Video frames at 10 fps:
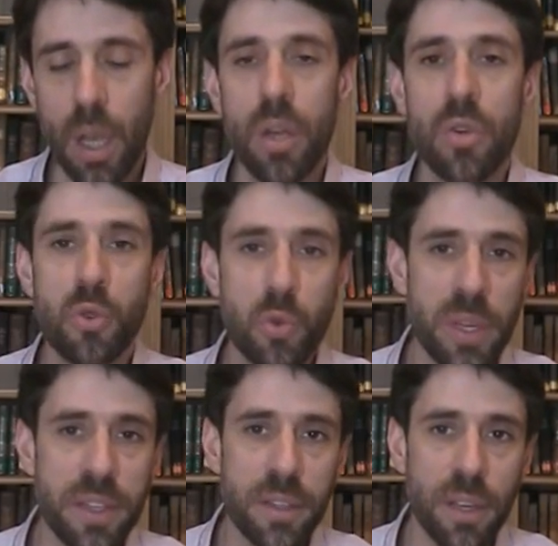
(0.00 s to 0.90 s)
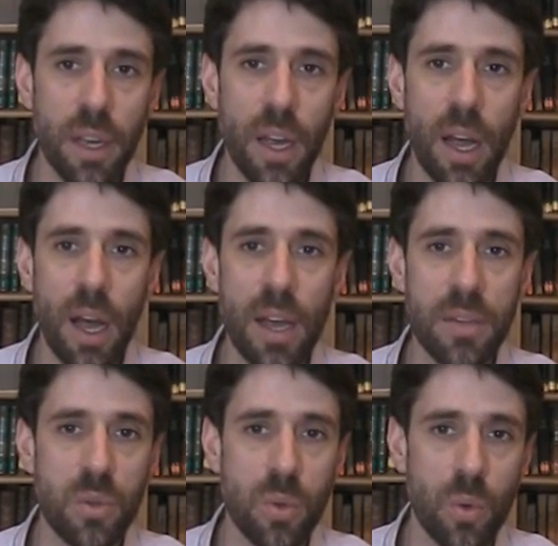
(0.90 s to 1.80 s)
Suite à
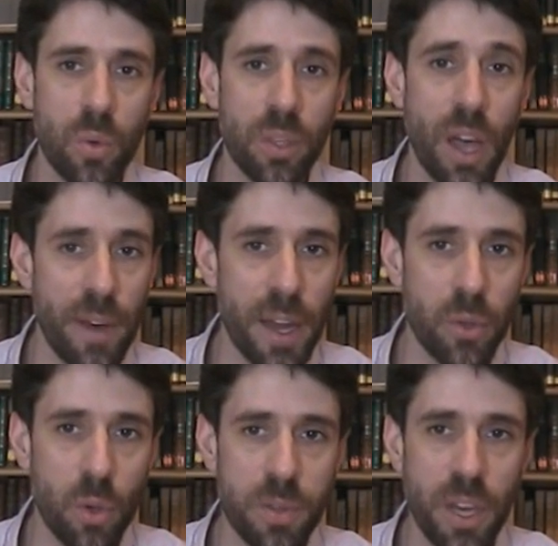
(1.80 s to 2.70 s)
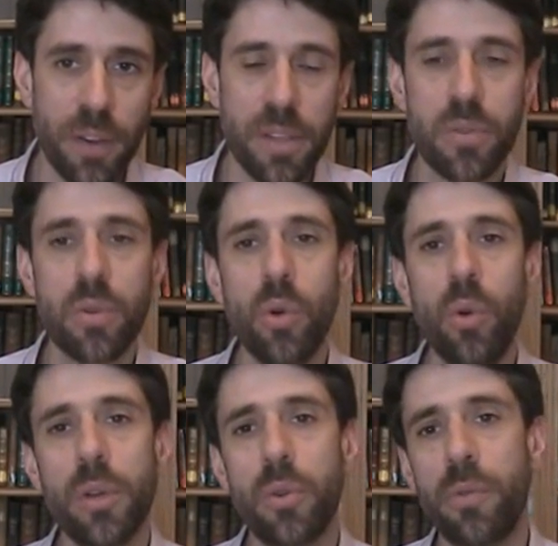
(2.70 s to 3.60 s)
son travail
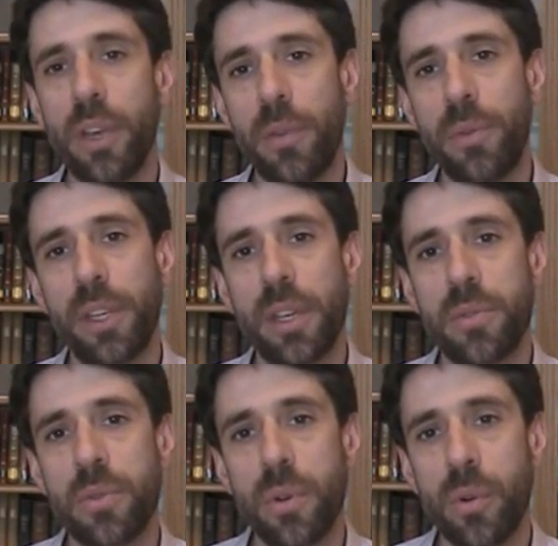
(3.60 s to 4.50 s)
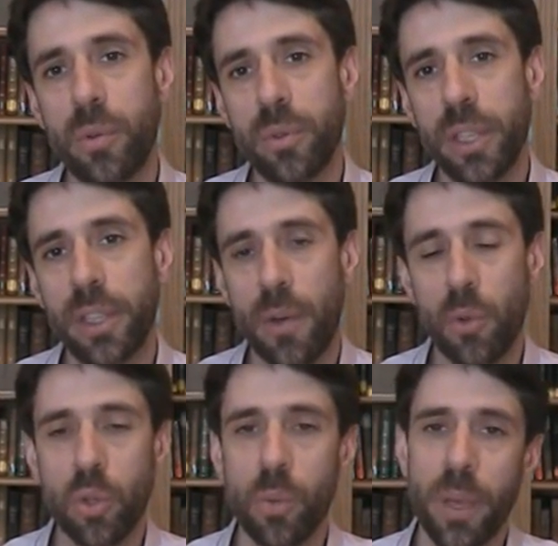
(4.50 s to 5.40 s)
d'observation et de vérification des travaux
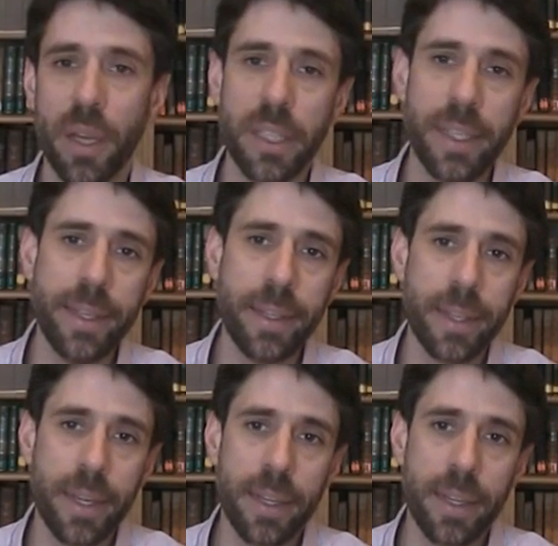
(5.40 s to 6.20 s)
de Copernic,